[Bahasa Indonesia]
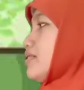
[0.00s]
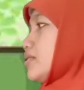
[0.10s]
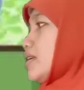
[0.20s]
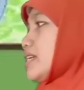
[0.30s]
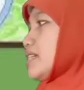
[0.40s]

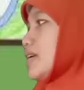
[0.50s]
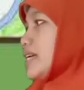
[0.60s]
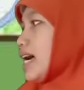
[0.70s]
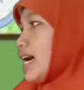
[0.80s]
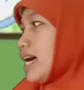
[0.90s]
Soli
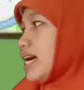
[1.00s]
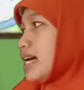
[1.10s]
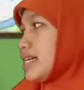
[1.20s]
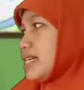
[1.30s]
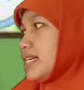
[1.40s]
soliha,
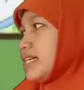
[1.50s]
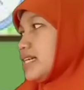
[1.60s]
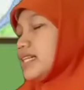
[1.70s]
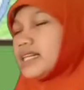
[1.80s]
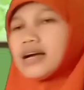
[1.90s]
hari ini
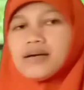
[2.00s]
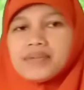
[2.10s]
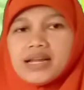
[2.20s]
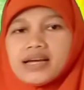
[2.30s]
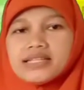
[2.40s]

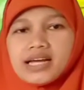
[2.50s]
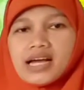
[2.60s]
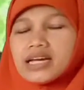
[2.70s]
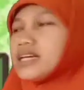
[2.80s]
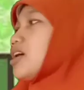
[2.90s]
kita
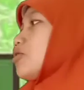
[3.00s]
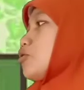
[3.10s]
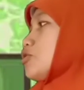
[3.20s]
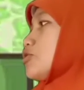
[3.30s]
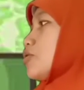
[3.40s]
belajar
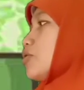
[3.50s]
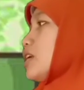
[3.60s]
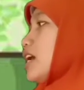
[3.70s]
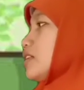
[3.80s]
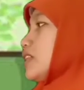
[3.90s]
nun sukun
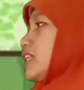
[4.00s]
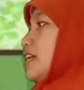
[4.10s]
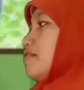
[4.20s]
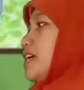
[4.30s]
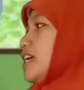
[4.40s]
atau
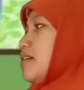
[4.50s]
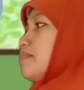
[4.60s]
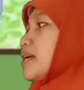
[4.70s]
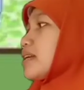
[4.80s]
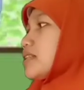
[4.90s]

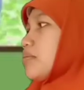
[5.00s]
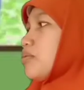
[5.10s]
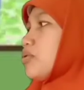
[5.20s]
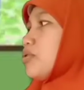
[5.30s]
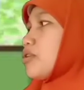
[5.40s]
tanwin
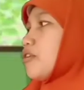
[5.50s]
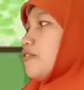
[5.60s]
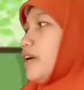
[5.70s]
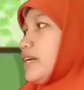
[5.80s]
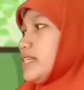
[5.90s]
bertemu huruf
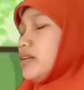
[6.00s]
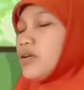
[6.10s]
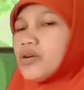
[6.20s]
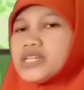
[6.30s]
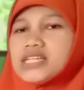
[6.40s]
ain
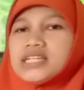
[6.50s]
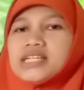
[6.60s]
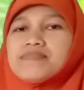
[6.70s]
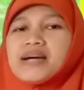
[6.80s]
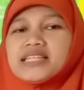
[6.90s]
ghoin
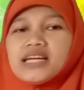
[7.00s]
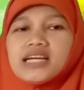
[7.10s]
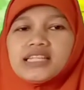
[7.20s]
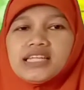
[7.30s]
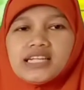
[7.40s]

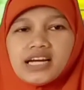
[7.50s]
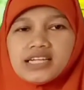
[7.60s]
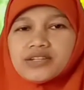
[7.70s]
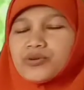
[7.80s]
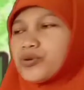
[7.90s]
dibaca tidak
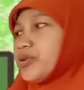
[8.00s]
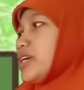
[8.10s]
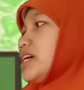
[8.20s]
dengung.